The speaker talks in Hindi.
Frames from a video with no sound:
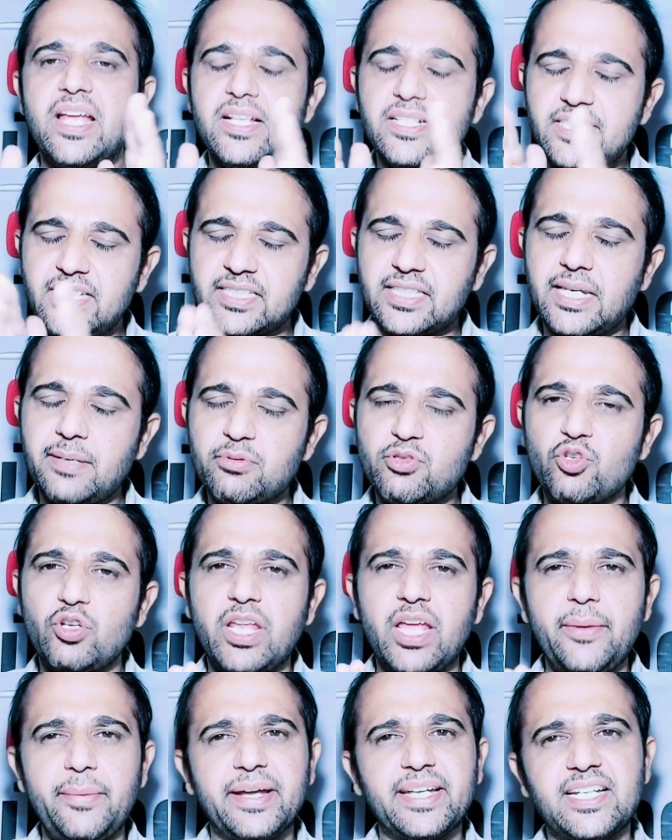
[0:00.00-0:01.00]
जितने भी जो
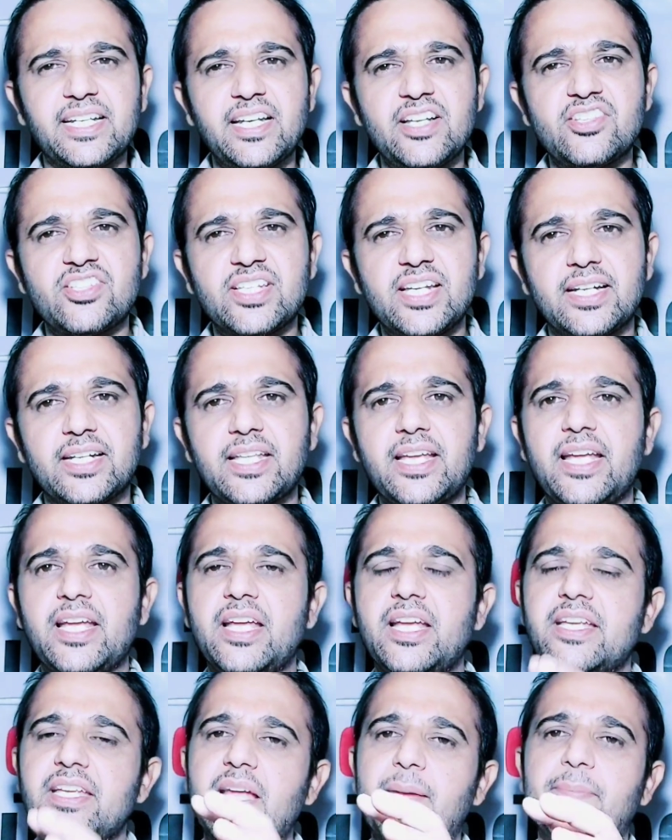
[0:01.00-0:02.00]
नए वेटनरी स्टेंट हैं
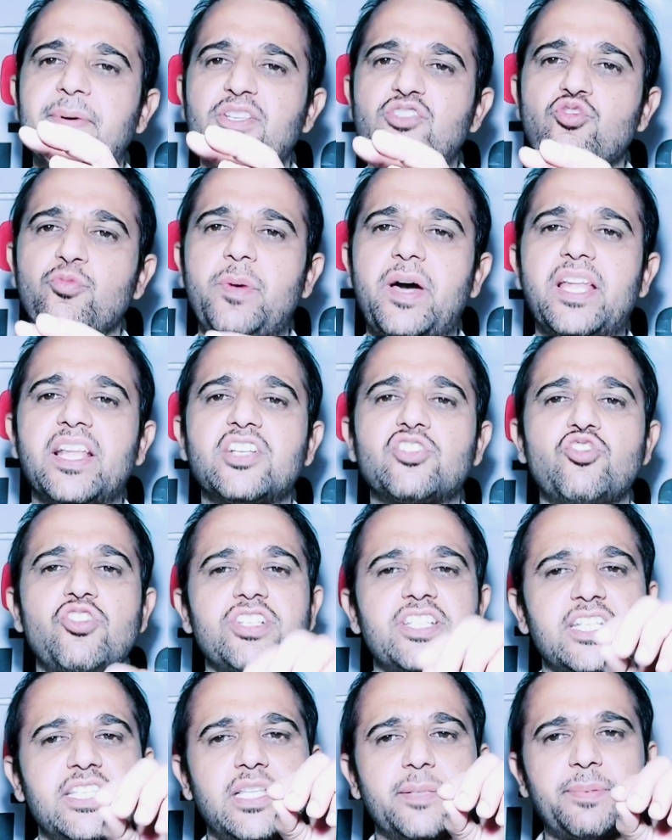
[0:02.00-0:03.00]
या पशुपालक जो
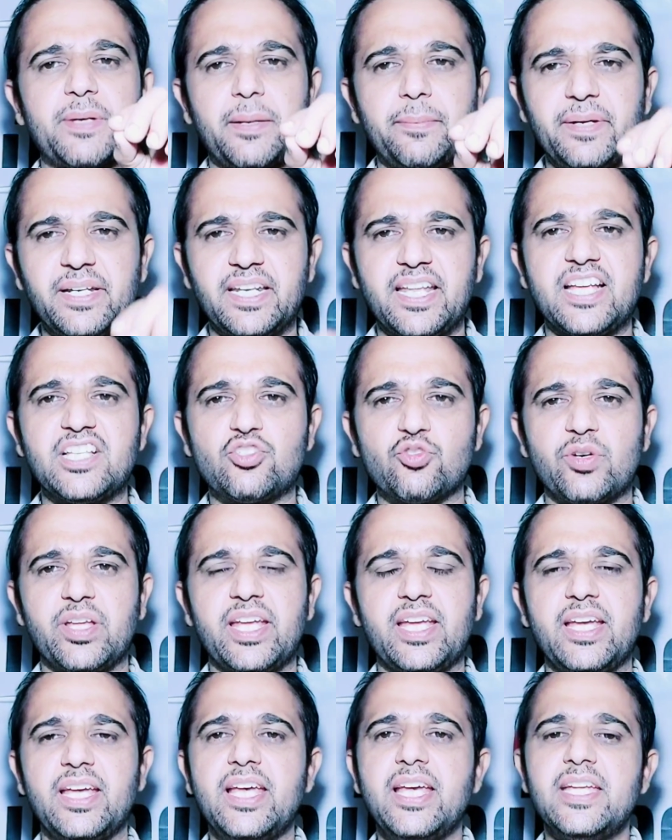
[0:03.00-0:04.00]
इस चैनल पर अभी नए जुड़े
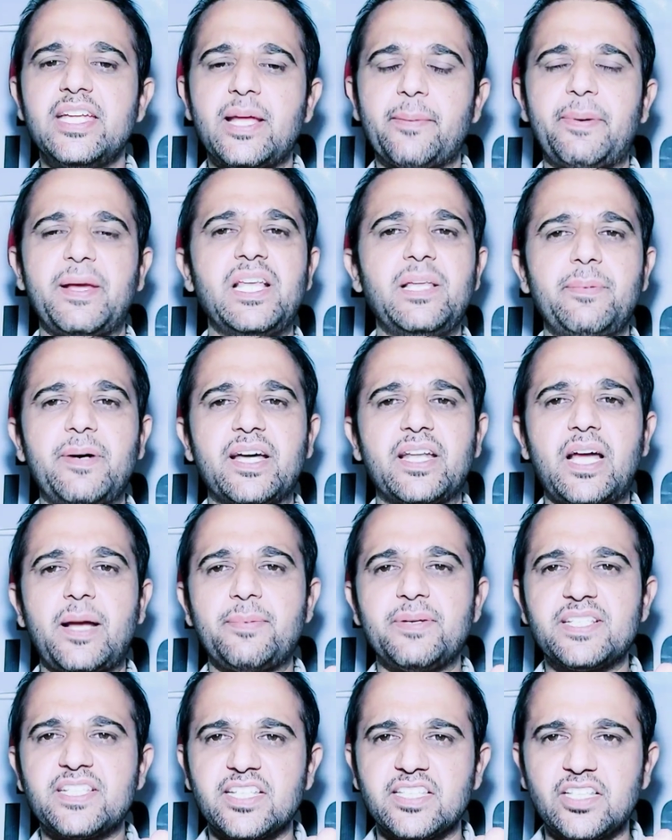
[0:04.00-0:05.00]
हैं या पहली बार
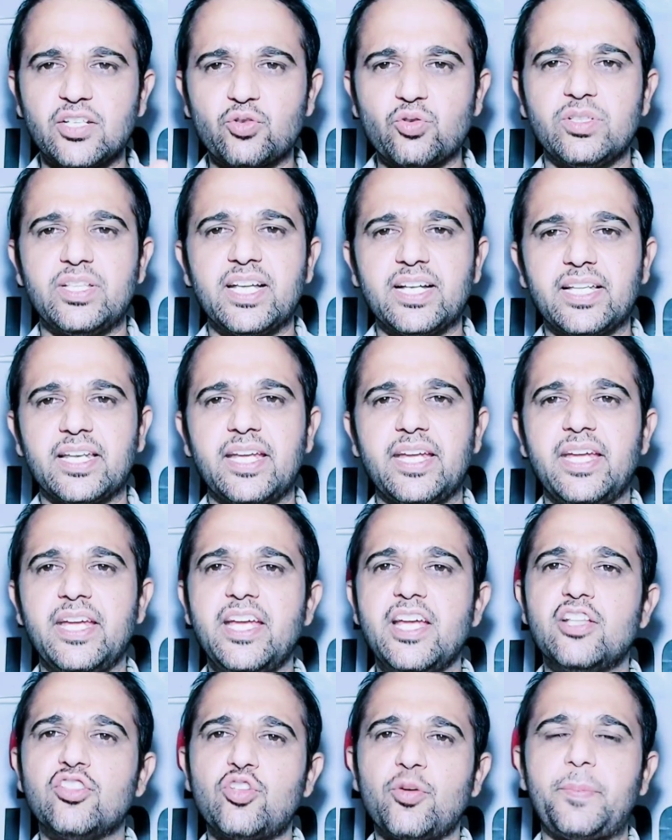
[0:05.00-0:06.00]
आप इस चैनल को देख रहे
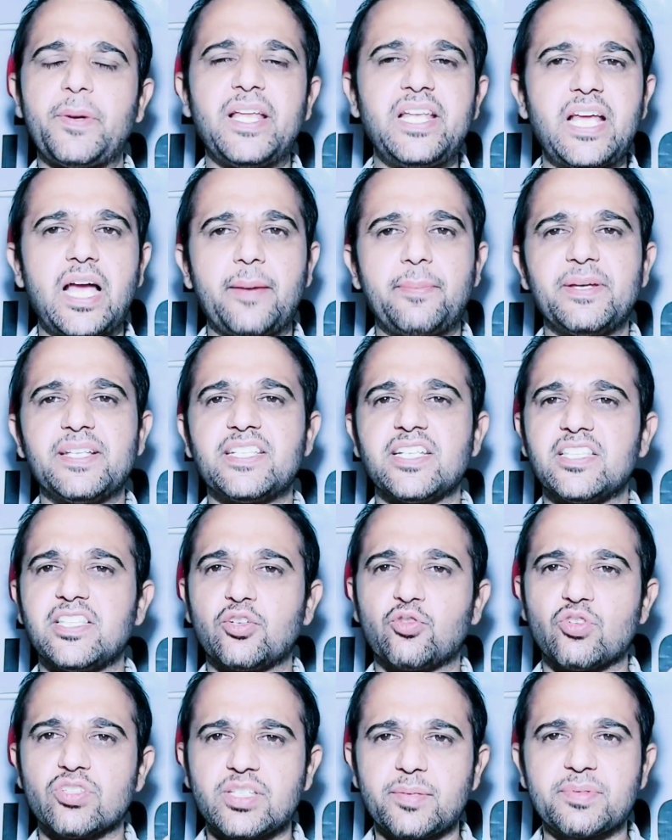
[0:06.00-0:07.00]
हैं तो पहले आप इस
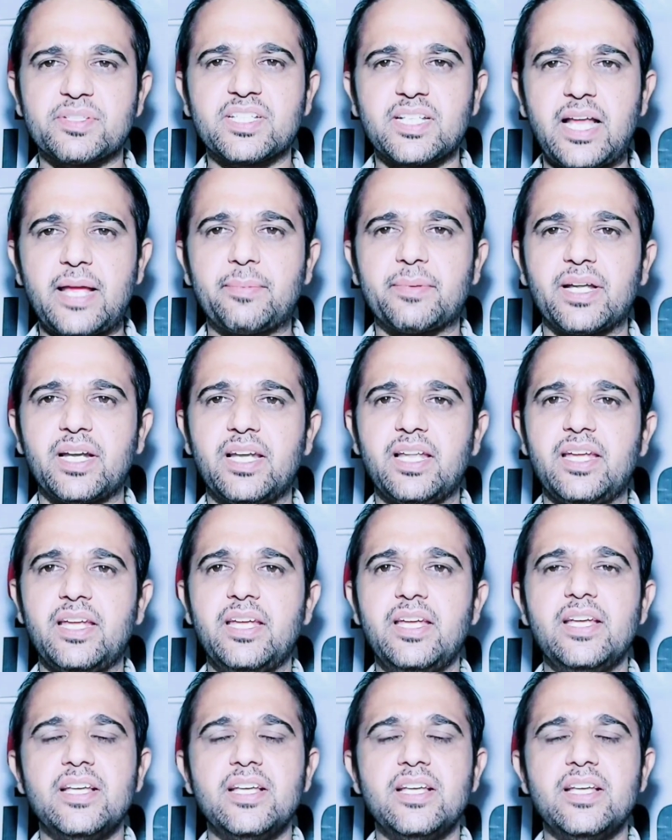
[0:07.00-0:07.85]
चैनल को सब्सक्राइब कर लें